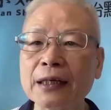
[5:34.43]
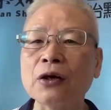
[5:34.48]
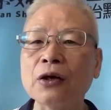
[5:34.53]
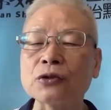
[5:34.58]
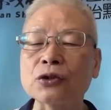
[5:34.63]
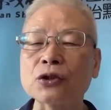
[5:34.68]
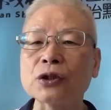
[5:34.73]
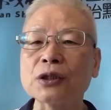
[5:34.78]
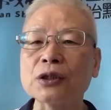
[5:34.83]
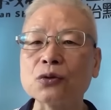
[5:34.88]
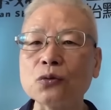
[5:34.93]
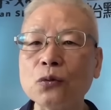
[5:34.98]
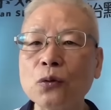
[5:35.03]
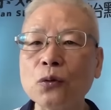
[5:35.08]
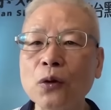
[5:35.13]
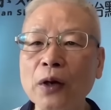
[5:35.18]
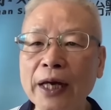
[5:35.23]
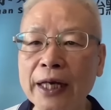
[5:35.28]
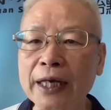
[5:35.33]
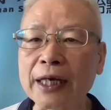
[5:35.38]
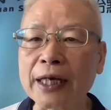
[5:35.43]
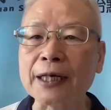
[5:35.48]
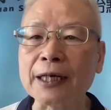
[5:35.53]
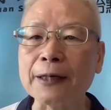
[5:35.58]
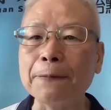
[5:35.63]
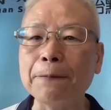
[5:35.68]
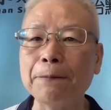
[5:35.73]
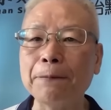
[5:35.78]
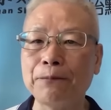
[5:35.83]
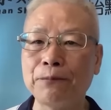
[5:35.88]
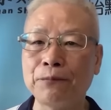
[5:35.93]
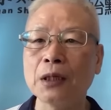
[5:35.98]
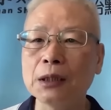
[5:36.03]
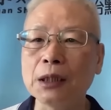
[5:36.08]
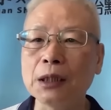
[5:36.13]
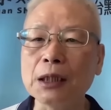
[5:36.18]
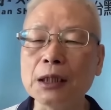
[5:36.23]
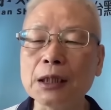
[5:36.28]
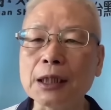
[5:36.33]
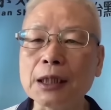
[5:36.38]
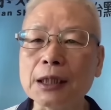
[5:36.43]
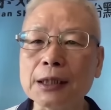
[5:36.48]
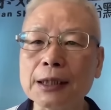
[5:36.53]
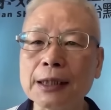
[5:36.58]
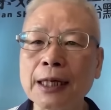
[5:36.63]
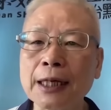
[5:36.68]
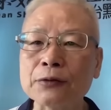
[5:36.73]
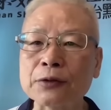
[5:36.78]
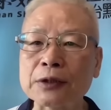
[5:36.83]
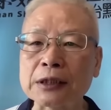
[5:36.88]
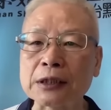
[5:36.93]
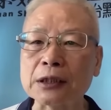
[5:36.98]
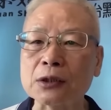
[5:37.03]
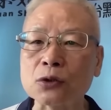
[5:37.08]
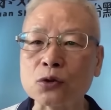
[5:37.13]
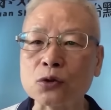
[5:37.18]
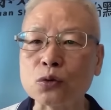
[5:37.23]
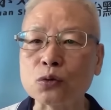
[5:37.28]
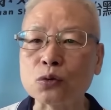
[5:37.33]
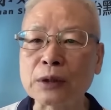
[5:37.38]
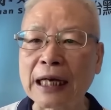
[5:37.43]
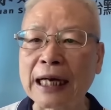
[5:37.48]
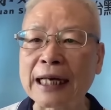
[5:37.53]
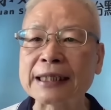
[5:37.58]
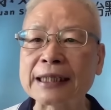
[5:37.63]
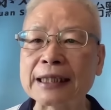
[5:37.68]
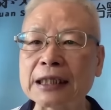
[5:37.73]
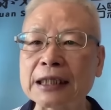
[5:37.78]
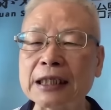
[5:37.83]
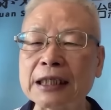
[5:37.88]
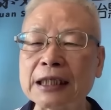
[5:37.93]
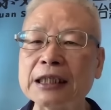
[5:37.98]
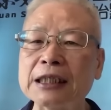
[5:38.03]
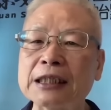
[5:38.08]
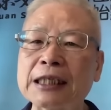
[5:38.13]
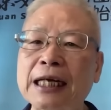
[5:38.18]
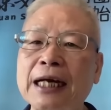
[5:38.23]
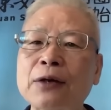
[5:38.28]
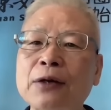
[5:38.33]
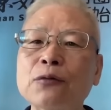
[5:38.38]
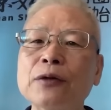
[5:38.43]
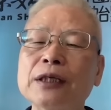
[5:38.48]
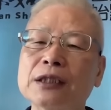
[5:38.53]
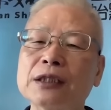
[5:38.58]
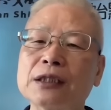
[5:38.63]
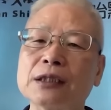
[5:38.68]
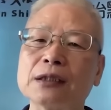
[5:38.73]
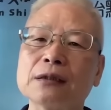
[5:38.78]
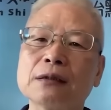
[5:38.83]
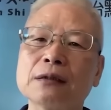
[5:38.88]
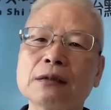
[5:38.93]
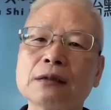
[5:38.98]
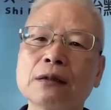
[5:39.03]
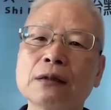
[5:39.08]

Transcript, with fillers: 哦，就是为了第一个要指出它的体相位置。